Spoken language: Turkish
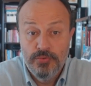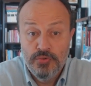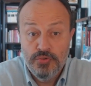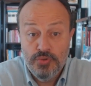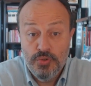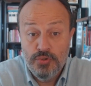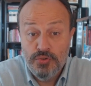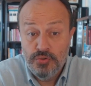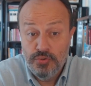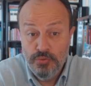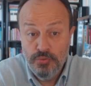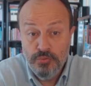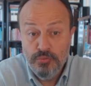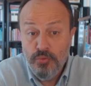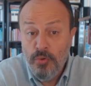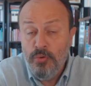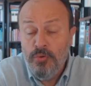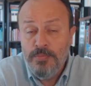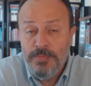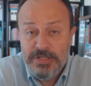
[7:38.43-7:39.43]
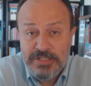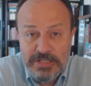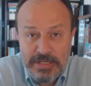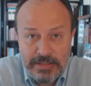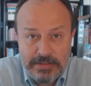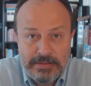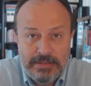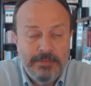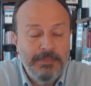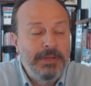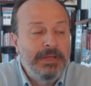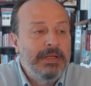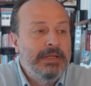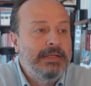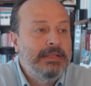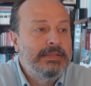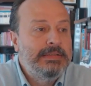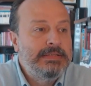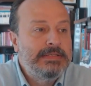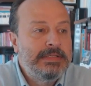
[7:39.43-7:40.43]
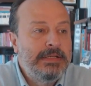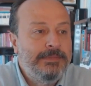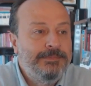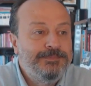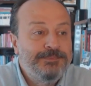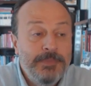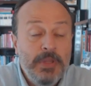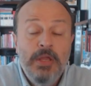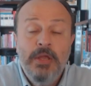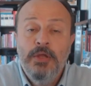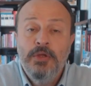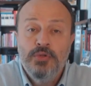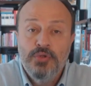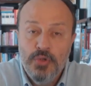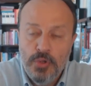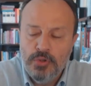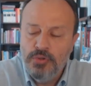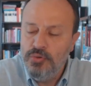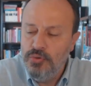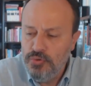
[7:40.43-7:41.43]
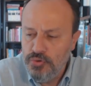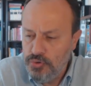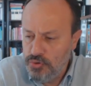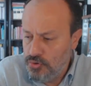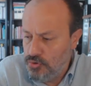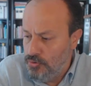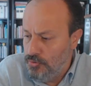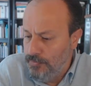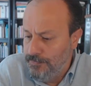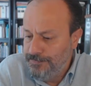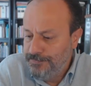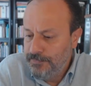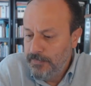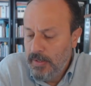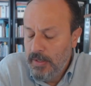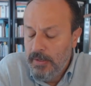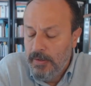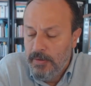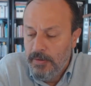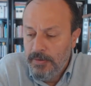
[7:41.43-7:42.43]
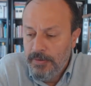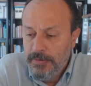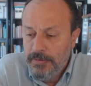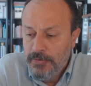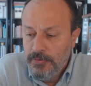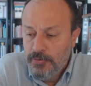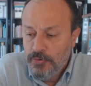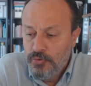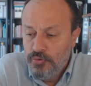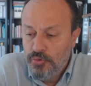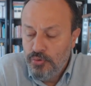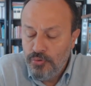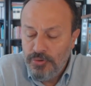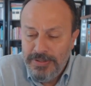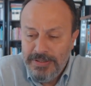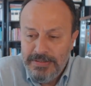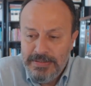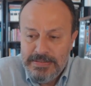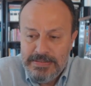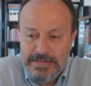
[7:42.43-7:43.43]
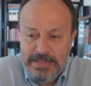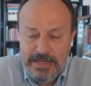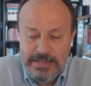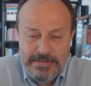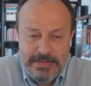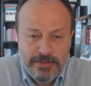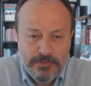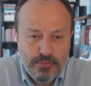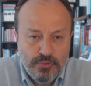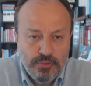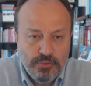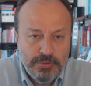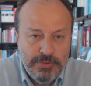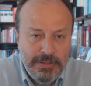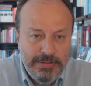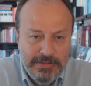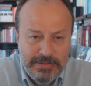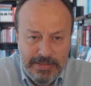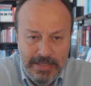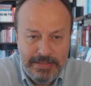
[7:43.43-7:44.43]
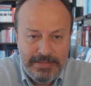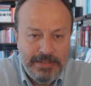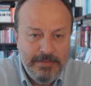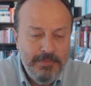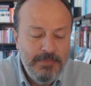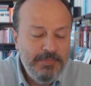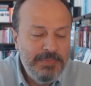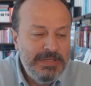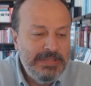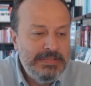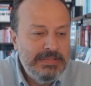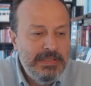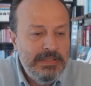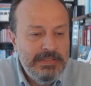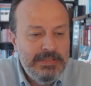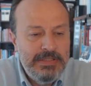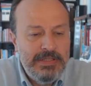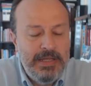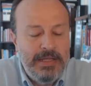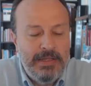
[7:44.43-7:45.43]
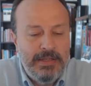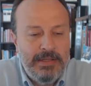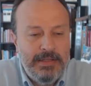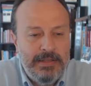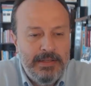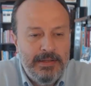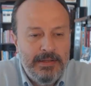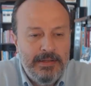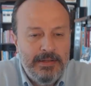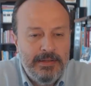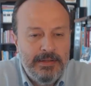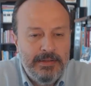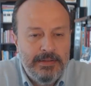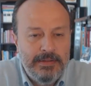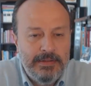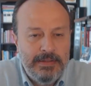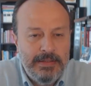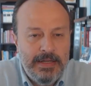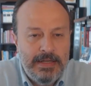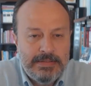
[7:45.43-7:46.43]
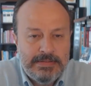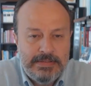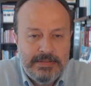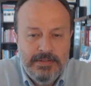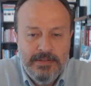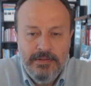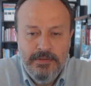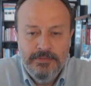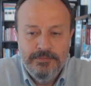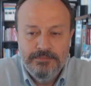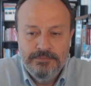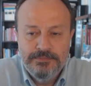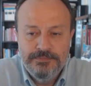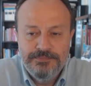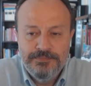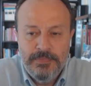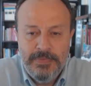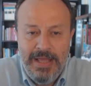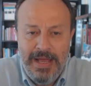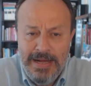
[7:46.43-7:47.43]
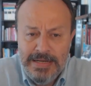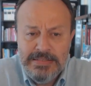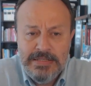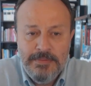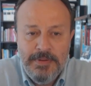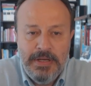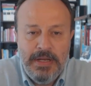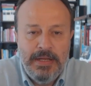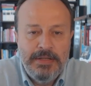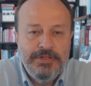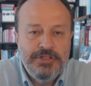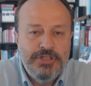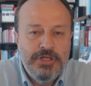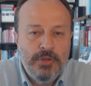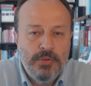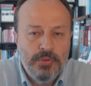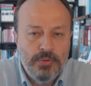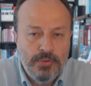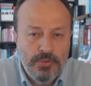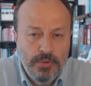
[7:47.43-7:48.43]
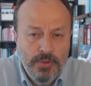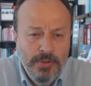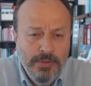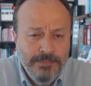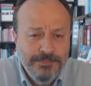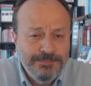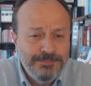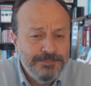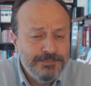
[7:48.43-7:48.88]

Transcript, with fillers: sözcüğünü doğurmayacaktır bana kalırsa. Dördüncüsü Türkiye'de siyaset kurgulanırken demin bir izleyici de e, e yazdı. Her zaman aynı şey oluyor.